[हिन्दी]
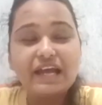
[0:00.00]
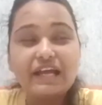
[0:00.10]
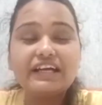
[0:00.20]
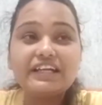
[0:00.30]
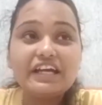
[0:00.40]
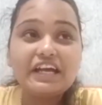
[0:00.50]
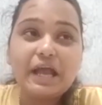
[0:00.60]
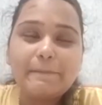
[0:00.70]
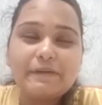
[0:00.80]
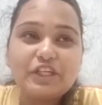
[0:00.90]
अगर अगर
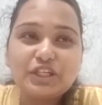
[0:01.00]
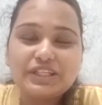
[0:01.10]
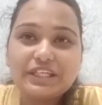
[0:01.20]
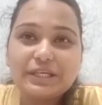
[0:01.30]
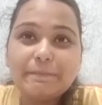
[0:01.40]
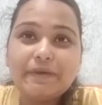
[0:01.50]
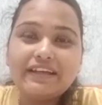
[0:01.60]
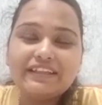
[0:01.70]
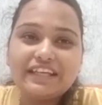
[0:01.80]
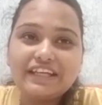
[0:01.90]
आपकी जर्नी की
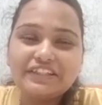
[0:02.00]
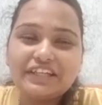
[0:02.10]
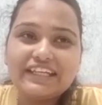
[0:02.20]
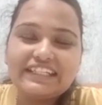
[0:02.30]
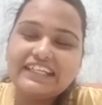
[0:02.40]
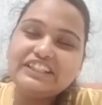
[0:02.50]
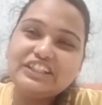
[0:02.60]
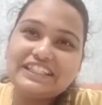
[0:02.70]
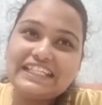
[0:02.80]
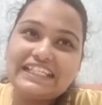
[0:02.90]
बात किया जाए ये
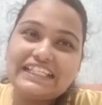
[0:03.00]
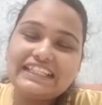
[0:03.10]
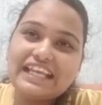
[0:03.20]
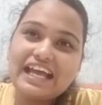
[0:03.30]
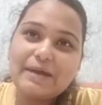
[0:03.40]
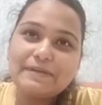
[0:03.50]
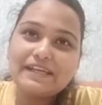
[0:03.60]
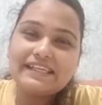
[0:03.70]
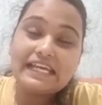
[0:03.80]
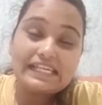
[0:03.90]
जर्नी कितना
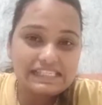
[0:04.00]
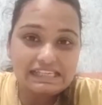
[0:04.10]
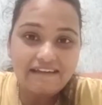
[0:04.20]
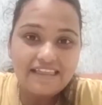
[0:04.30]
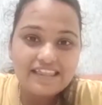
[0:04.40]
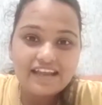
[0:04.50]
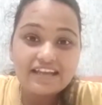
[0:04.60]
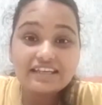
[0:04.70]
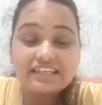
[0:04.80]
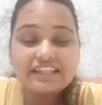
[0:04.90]
आपके लिए आसान था
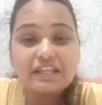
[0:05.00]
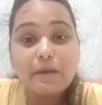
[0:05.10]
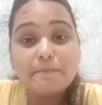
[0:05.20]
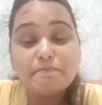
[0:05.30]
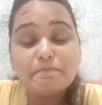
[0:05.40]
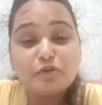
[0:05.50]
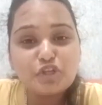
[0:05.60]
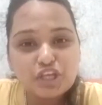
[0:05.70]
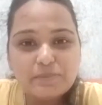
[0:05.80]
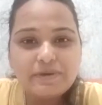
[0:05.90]
या कितना
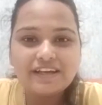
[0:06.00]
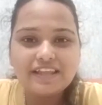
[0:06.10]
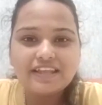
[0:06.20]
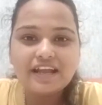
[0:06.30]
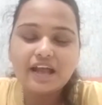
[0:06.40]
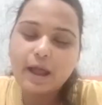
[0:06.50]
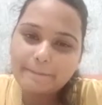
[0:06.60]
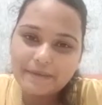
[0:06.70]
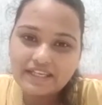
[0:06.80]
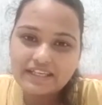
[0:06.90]
मुश्किल भरा था
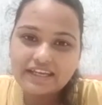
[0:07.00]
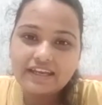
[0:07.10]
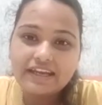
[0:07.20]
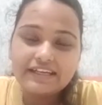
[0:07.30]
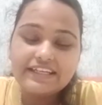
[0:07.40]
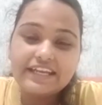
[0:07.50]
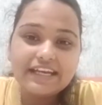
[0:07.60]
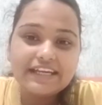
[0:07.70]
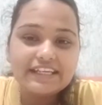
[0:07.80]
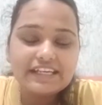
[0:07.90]
आपके लिए
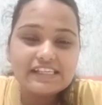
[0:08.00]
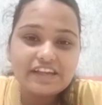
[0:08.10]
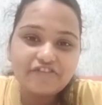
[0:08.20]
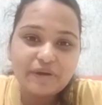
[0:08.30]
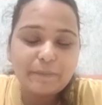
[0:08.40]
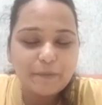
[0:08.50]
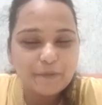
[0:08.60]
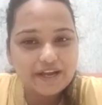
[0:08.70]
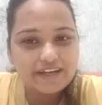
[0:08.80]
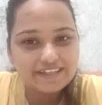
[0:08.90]
डीआईडी का सफर
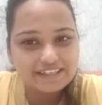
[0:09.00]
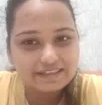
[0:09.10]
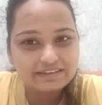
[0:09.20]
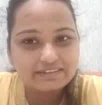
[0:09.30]
पूरा करने